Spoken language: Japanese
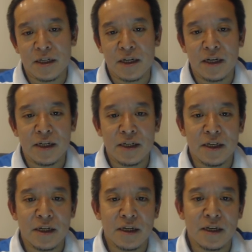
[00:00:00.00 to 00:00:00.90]

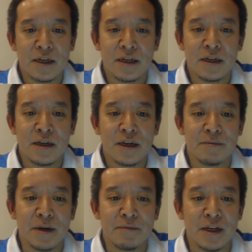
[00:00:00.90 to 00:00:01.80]
回いけ
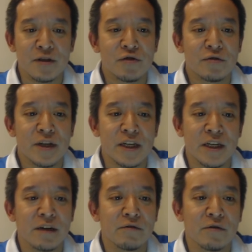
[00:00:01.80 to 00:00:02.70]
ば、まあ、上出
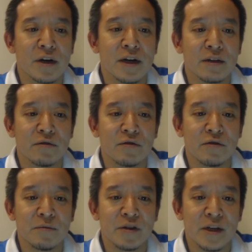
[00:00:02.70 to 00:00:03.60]
来な方かなと
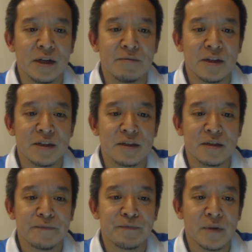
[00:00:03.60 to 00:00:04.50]
思います。
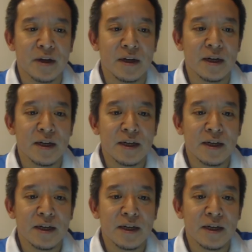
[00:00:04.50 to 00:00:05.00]
はい。